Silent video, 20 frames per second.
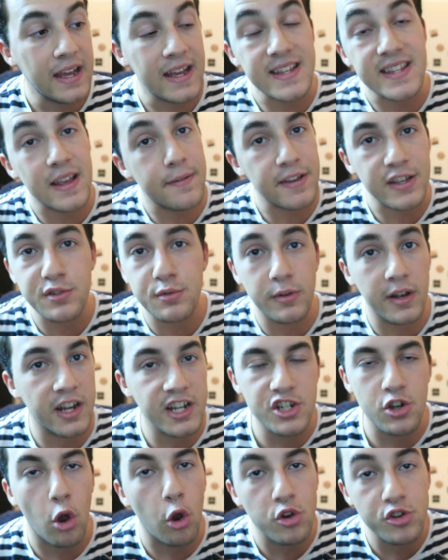Et c'est avec
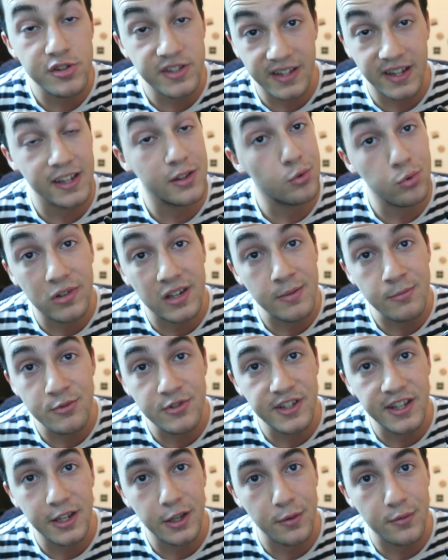celui-là que j'ai enregistré toutes les
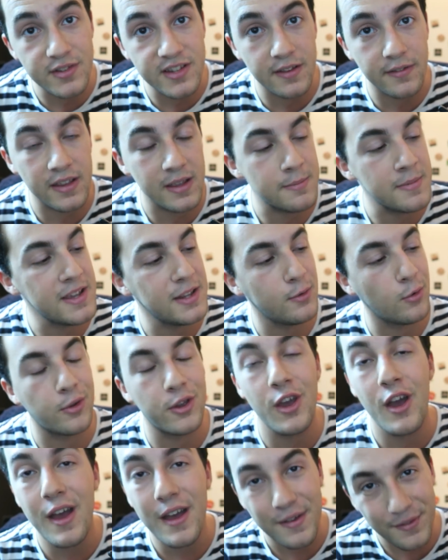musiques que vous avez aimées,
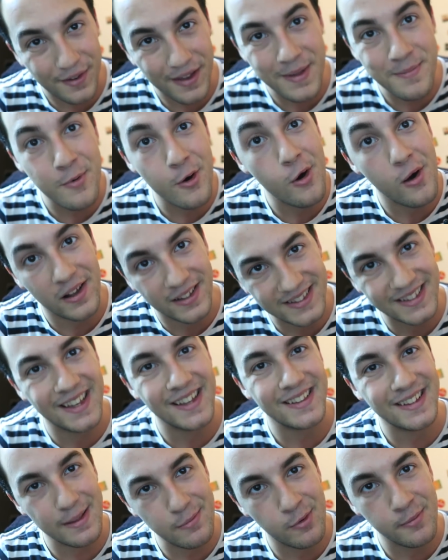donc vraiment un
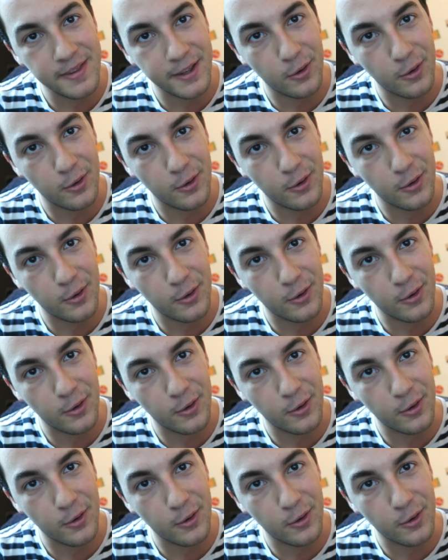très très bon